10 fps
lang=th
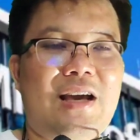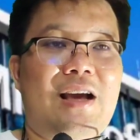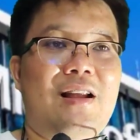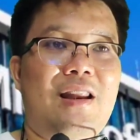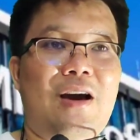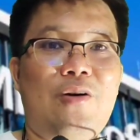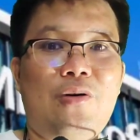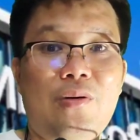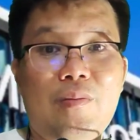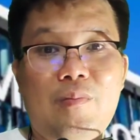นะแล้ว
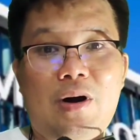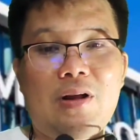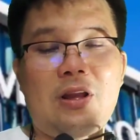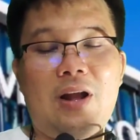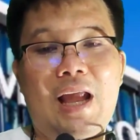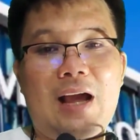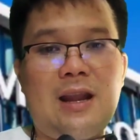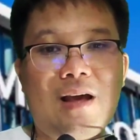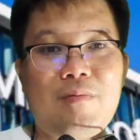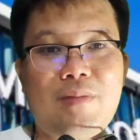พอตอนหลัง
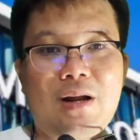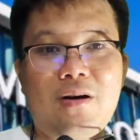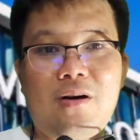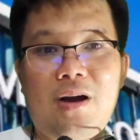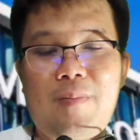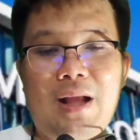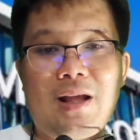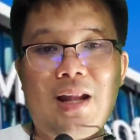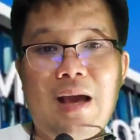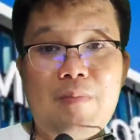เนี่ยมันก็ค่อยพั
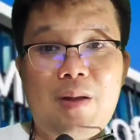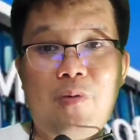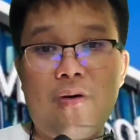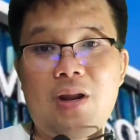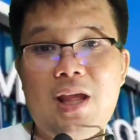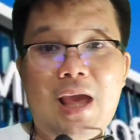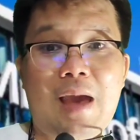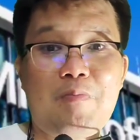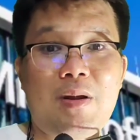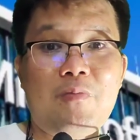ฒนาเป็นพวก D
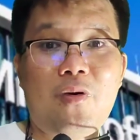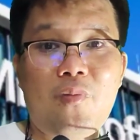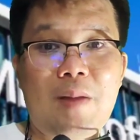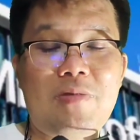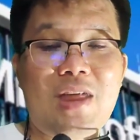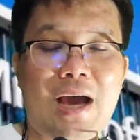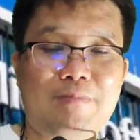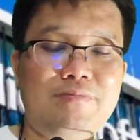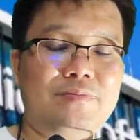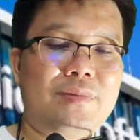app เป็นพวกเว็บ
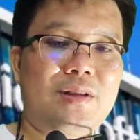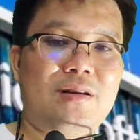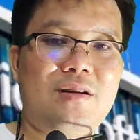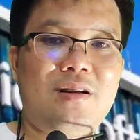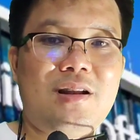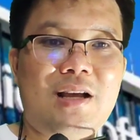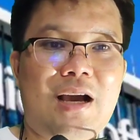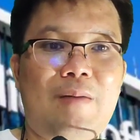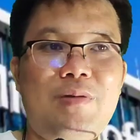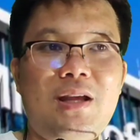3
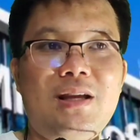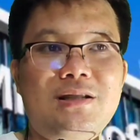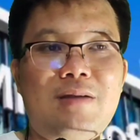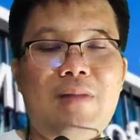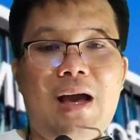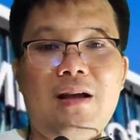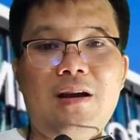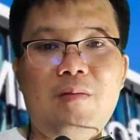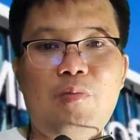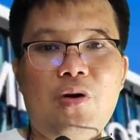นะครับ ที่จะชำระ
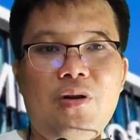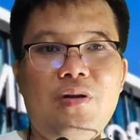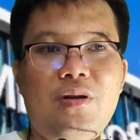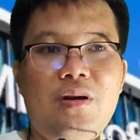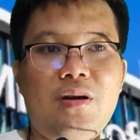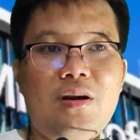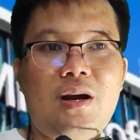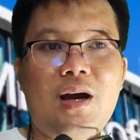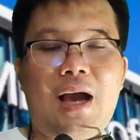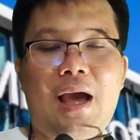เงินบน
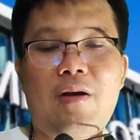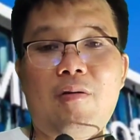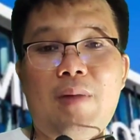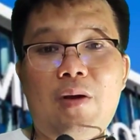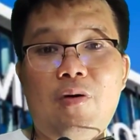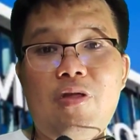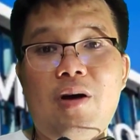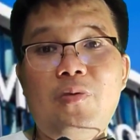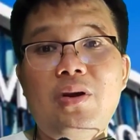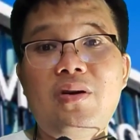เครือข่ายของ
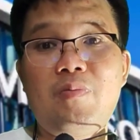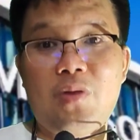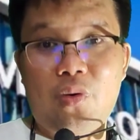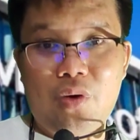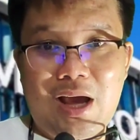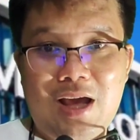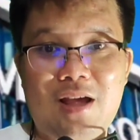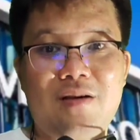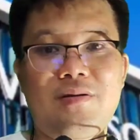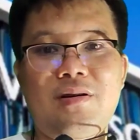Microsoft ด้วยคริปโตได้
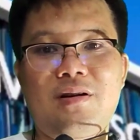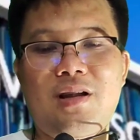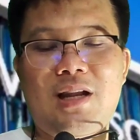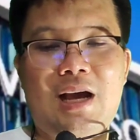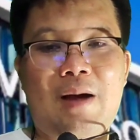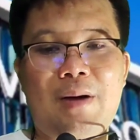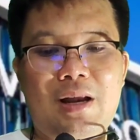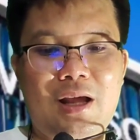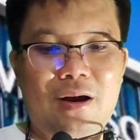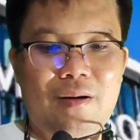นะครับ
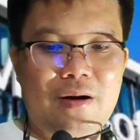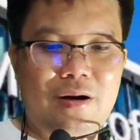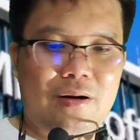อันนี้ก็